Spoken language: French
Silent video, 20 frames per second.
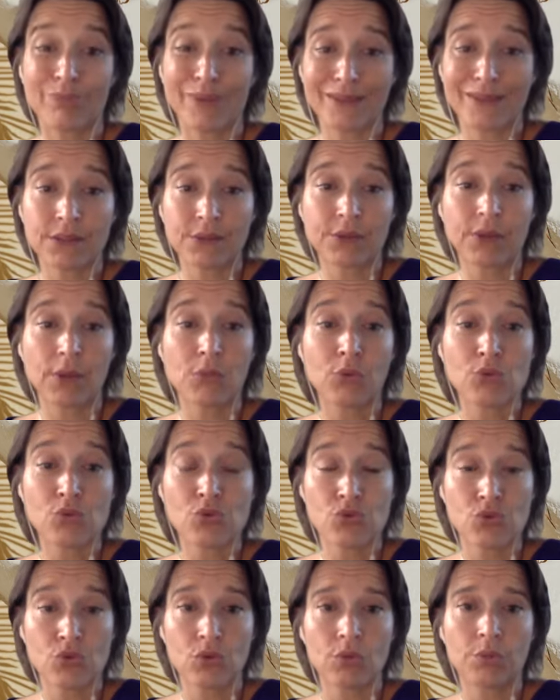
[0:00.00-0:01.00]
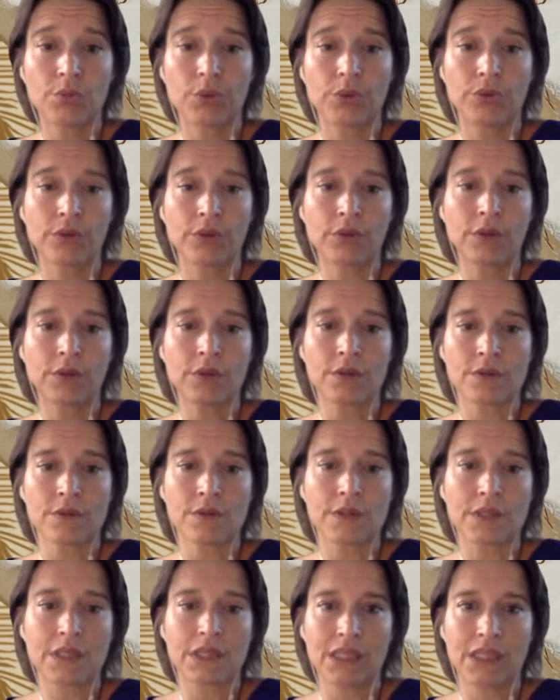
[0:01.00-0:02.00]
particulièrement solopreneur,
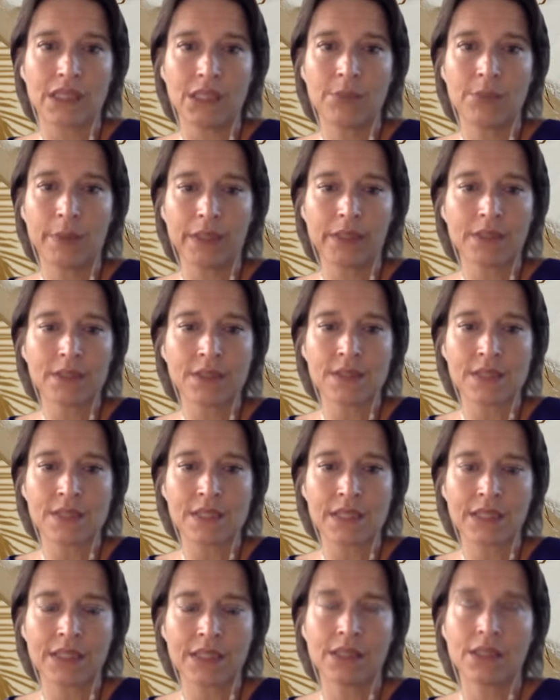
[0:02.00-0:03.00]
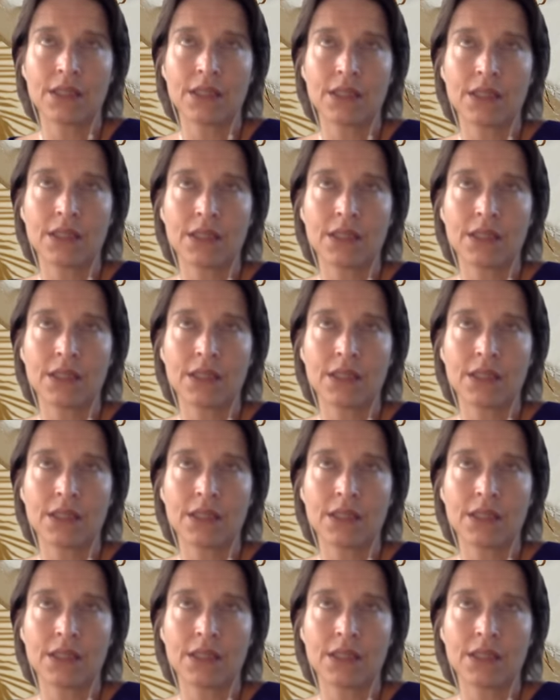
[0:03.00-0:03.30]
c'est hyper nécessaire.